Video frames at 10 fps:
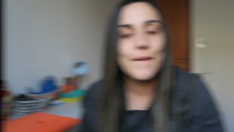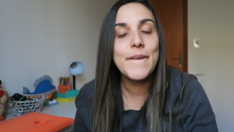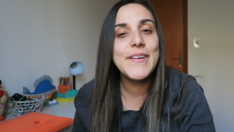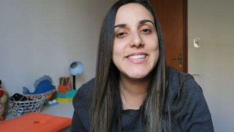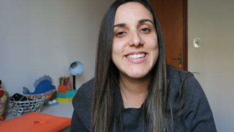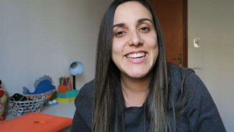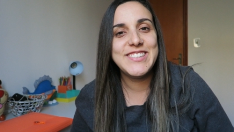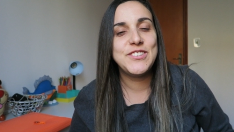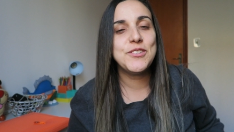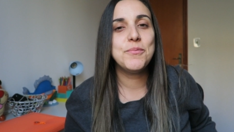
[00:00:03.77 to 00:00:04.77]
Oi,
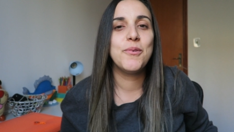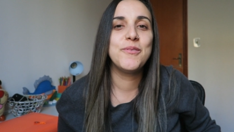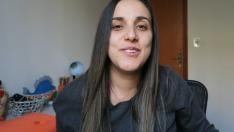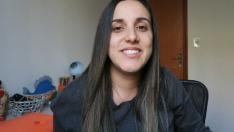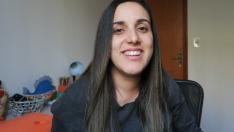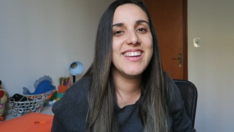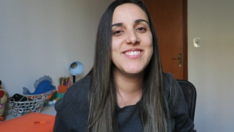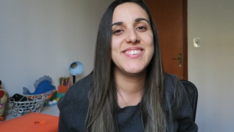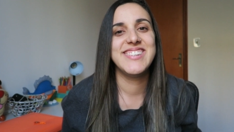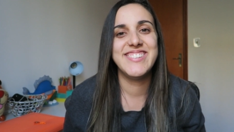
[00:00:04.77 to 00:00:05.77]
gente, tudo bom com
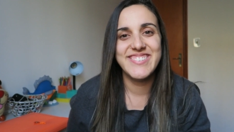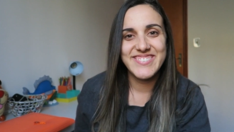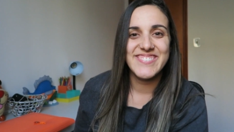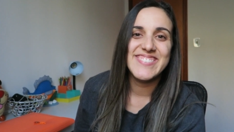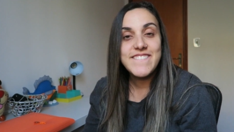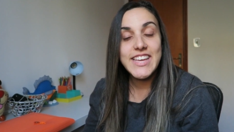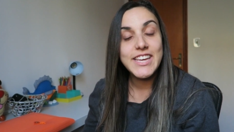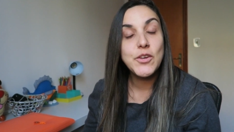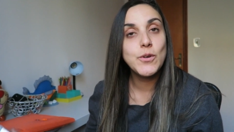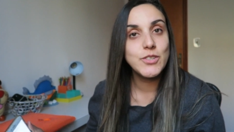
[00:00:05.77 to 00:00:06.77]
vocês, Brasil?
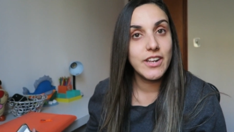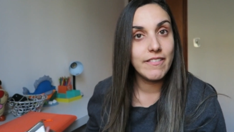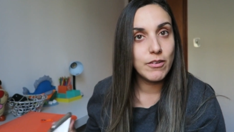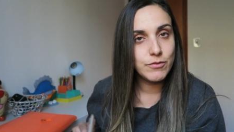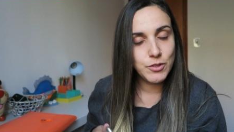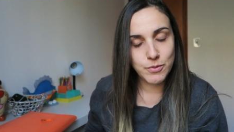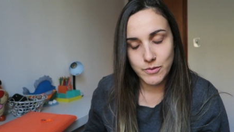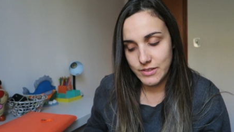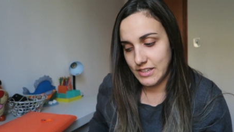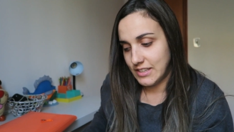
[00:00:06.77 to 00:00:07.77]
Vim aqui hoje gravar um vídeo pra
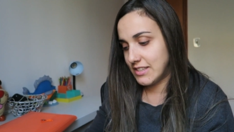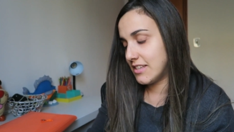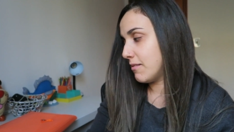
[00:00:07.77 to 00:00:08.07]
vocês.